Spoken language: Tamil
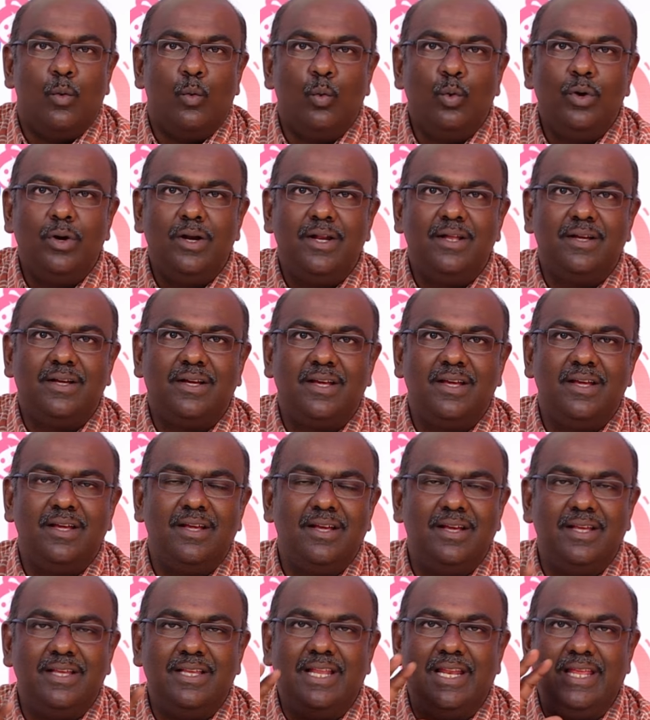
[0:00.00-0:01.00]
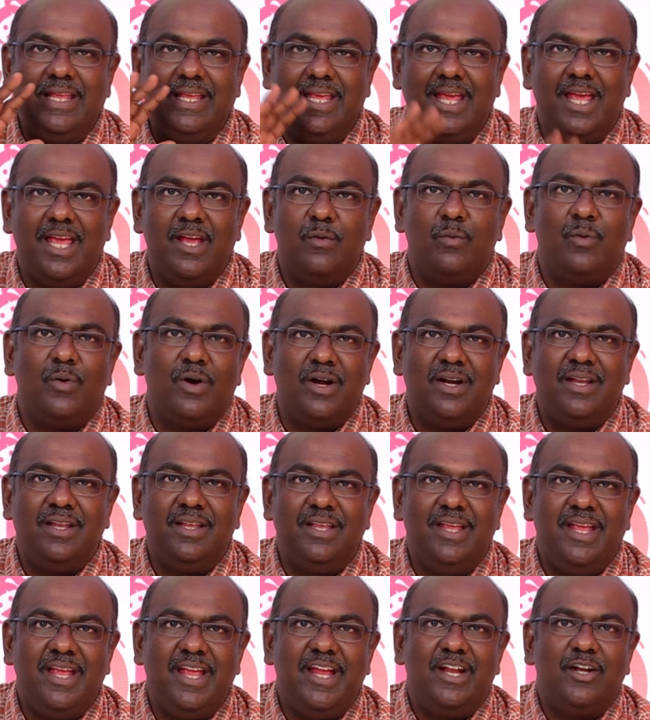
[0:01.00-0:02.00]
உங்களுக்கு இதில் ஏ ஒன்
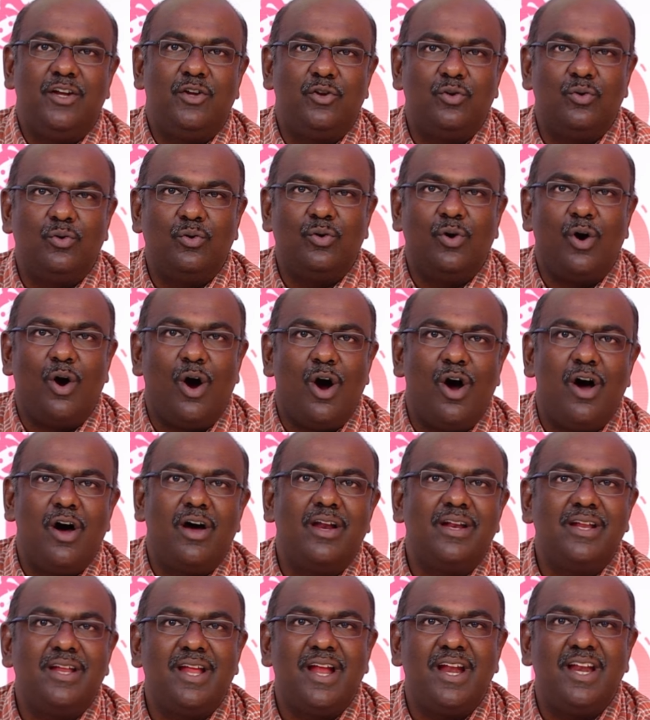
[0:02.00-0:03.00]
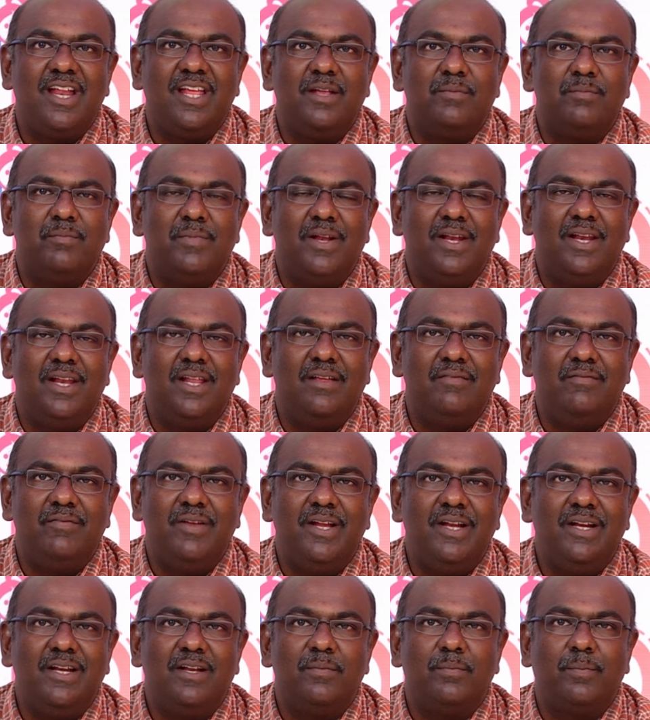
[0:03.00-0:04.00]
ஏ டூ ஆர்கானிக் மில்லு
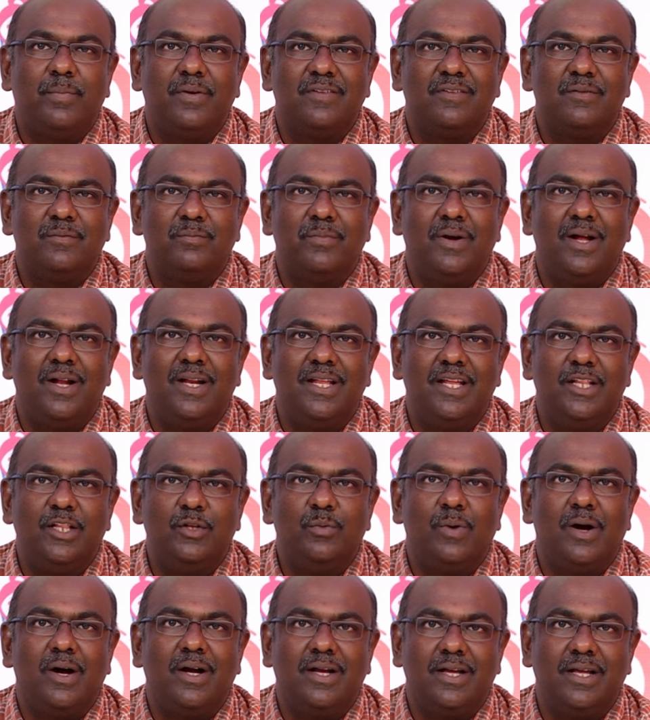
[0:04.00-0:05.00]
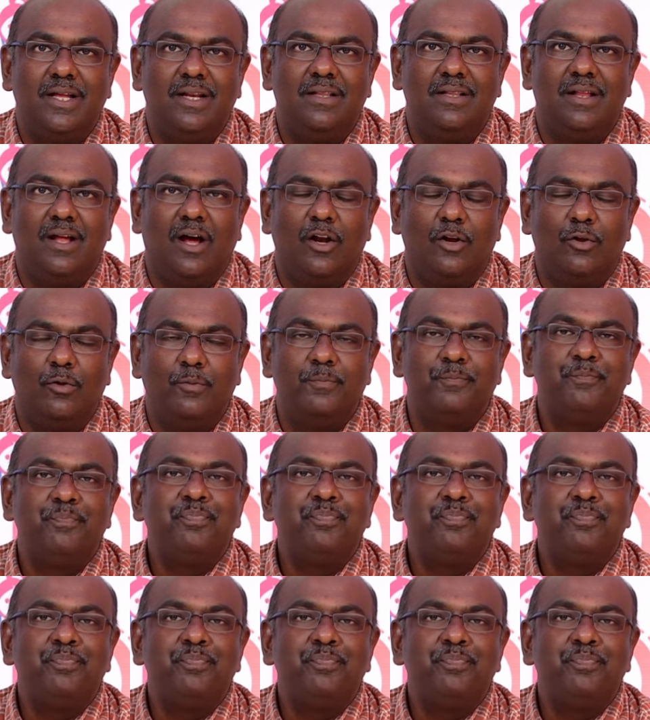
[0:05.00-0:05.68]
வீட்டு பசும்பால் எதுவாக இருந்தாலும்